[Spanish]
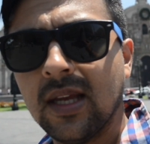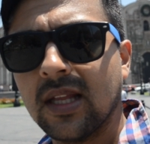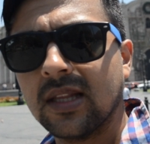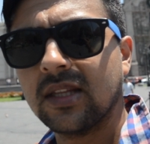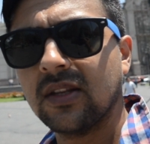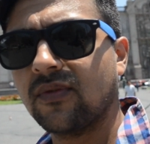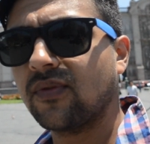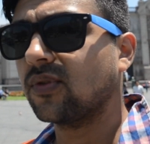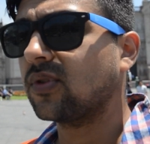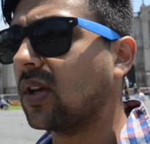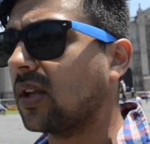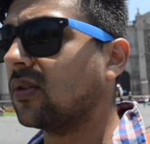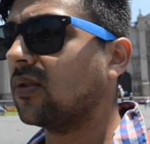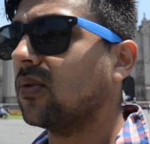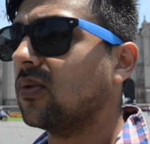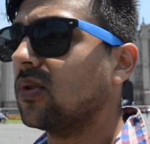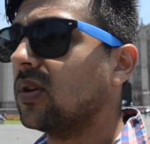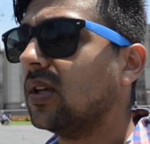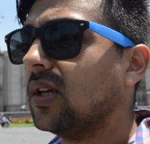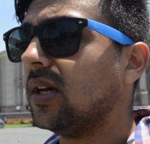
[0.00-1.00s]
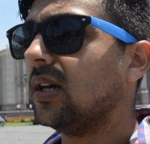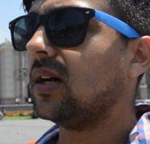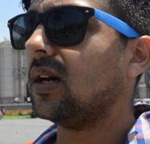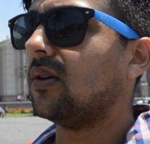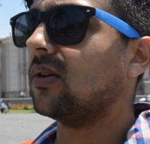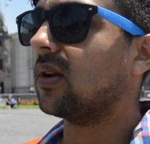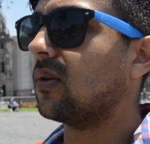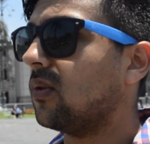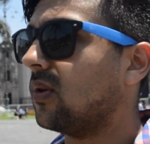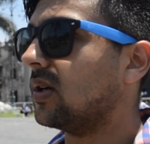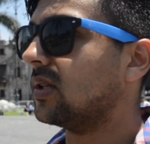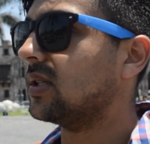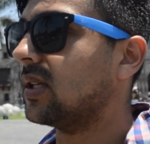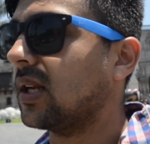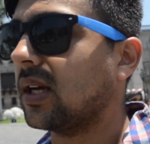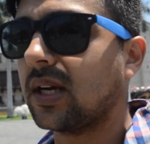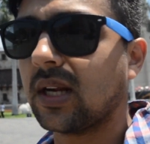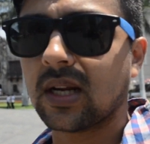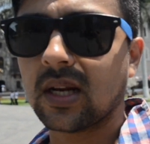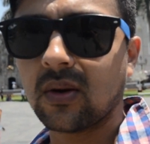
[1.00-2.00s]
disfrutando de un día, ahora voy a estar
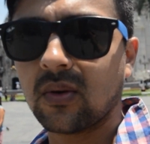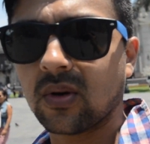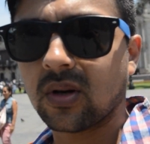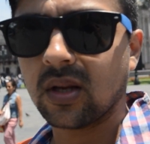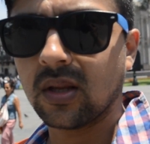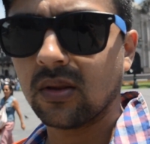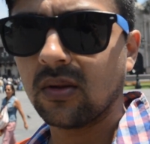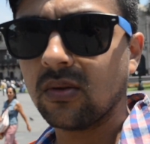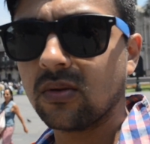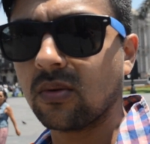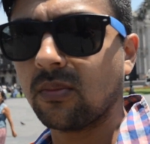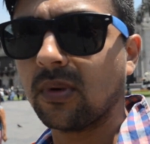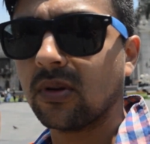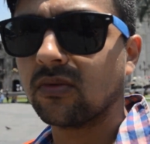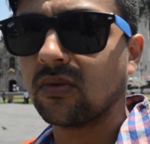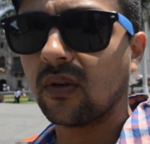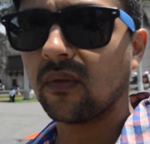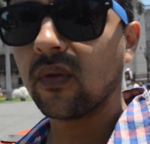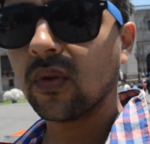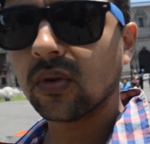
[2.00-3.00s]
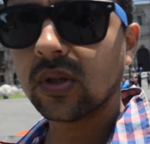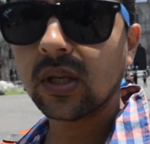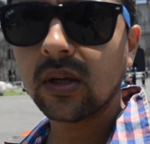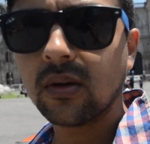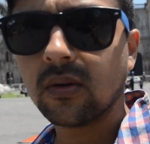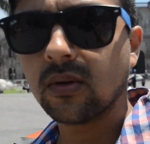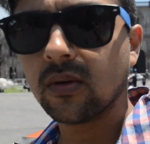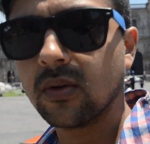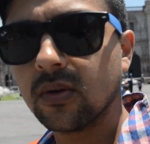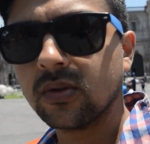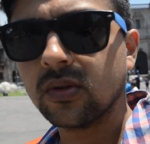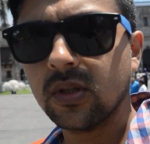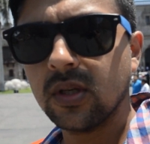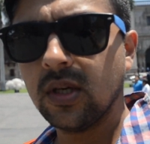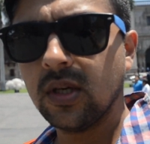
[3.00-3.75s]
acá recorriendo, tomando unas foticos,